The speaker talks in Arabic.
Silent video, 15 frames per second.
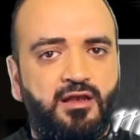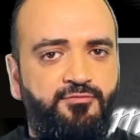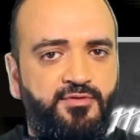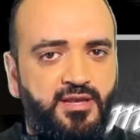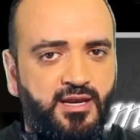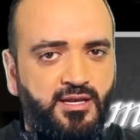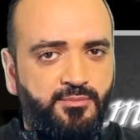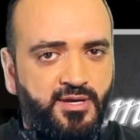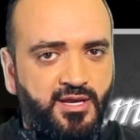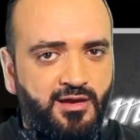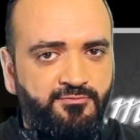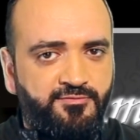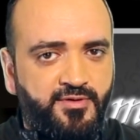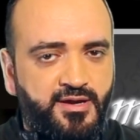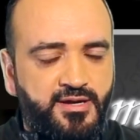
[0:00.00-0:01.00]
هاي الفنانه
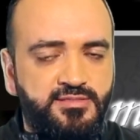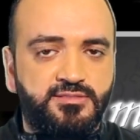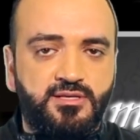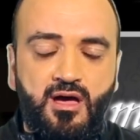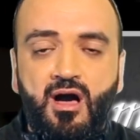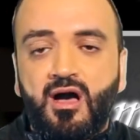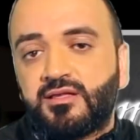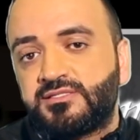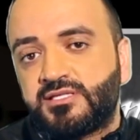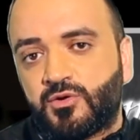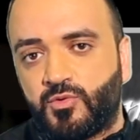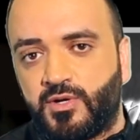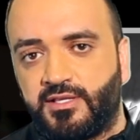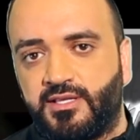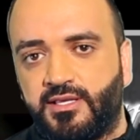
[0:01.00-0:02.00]
مريم فارس
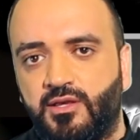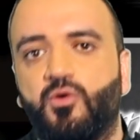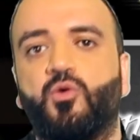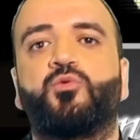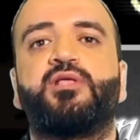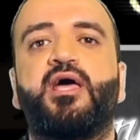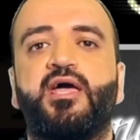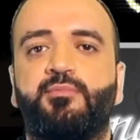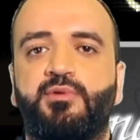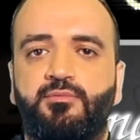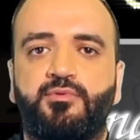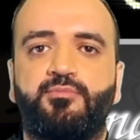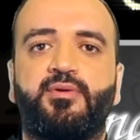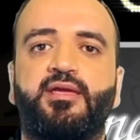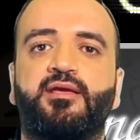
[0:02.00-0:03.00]
اقصر وحده
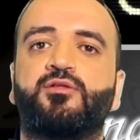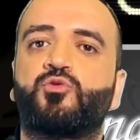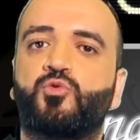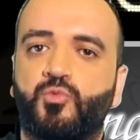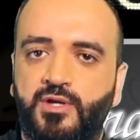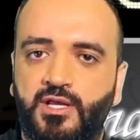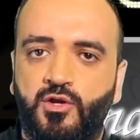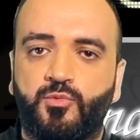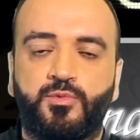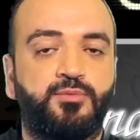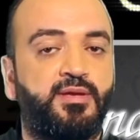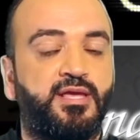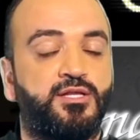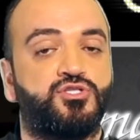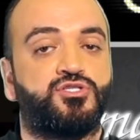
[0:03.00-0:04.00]
ودائما بتبين طويله
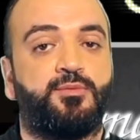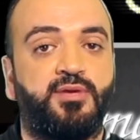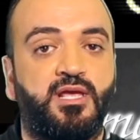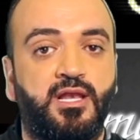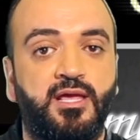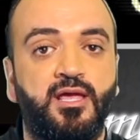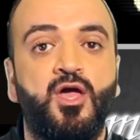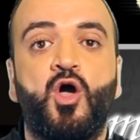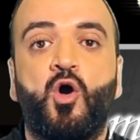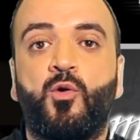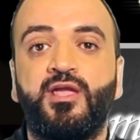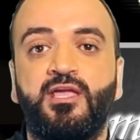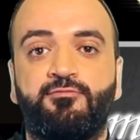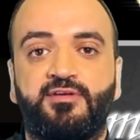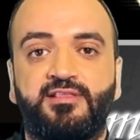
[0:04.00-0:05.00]
وبتبين جميله
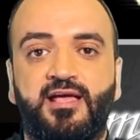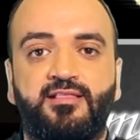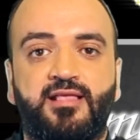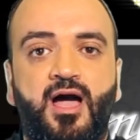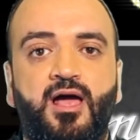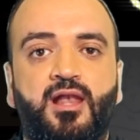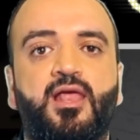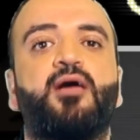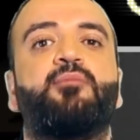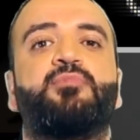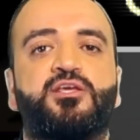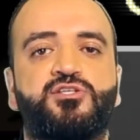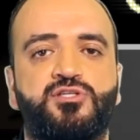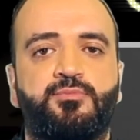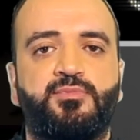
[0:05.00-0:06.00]
وهي فتاه
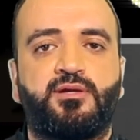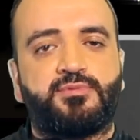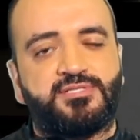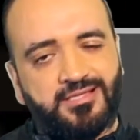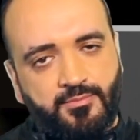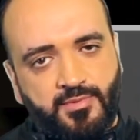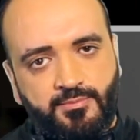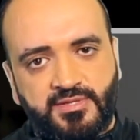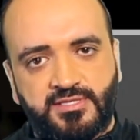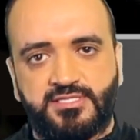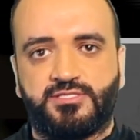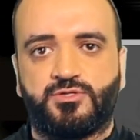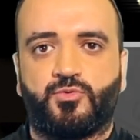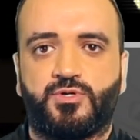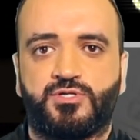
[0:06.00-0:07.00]
احلام للجميع بس قبل ما
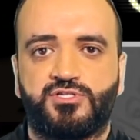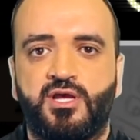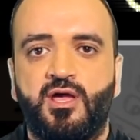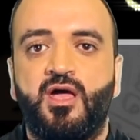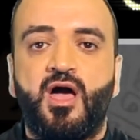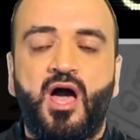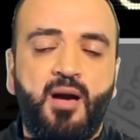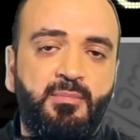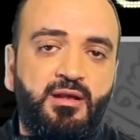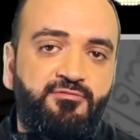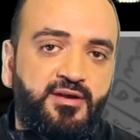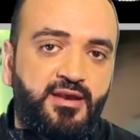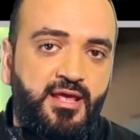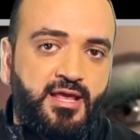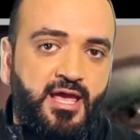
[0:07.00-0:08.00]
تتزوج
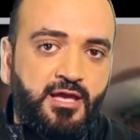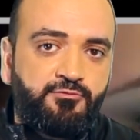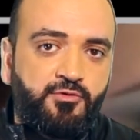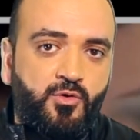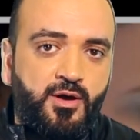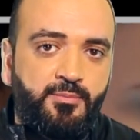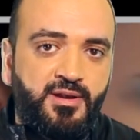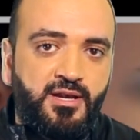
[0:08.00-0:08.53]
اما الفنانه هيفا